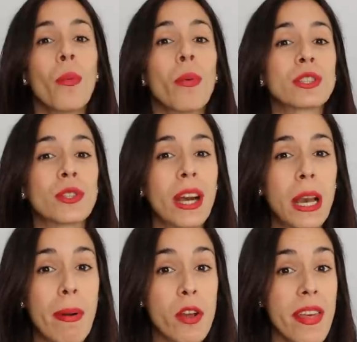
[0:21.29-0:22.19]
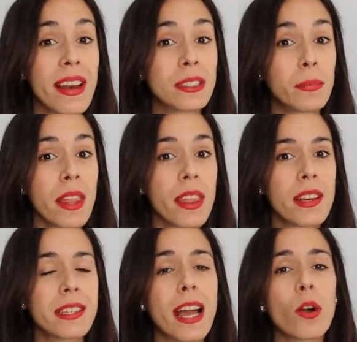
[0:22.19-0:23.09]
puesto que la mayoría de las
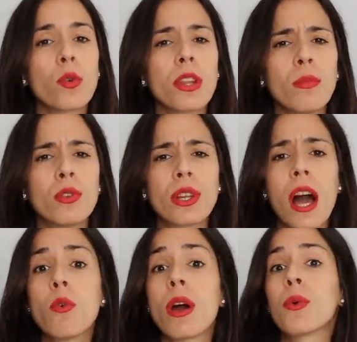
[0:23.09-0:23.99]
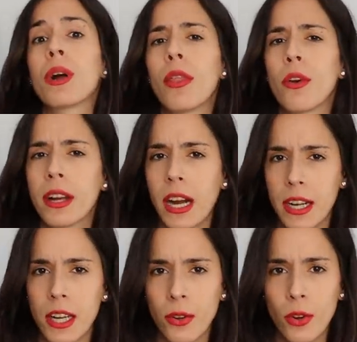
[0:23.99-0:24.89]
veces que acudimos a un educador
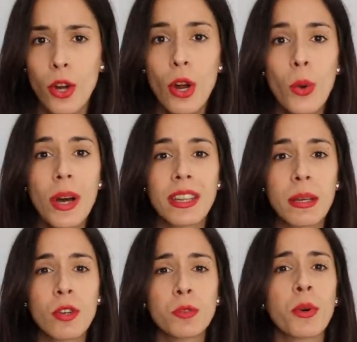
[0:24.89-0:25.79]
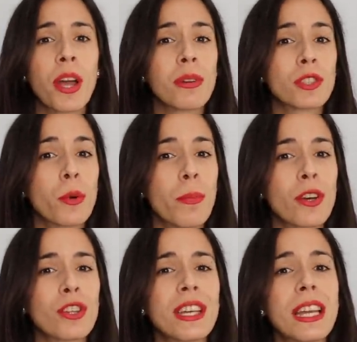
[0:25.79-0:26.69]
canino lo hacemos porque nuestro
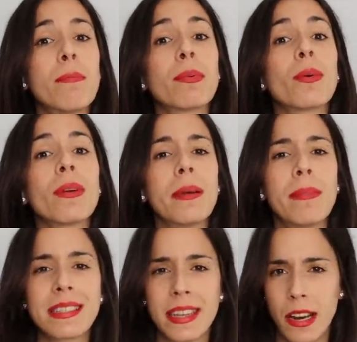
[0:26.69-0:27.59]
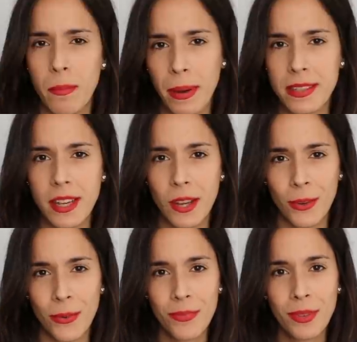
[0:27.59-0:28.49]
perro tiene problemas en el
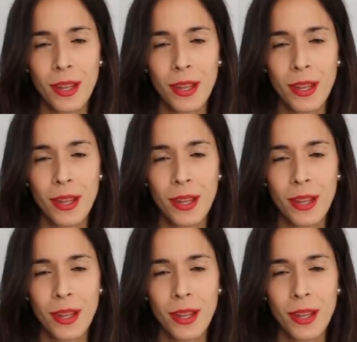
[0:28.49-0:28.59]
paseo.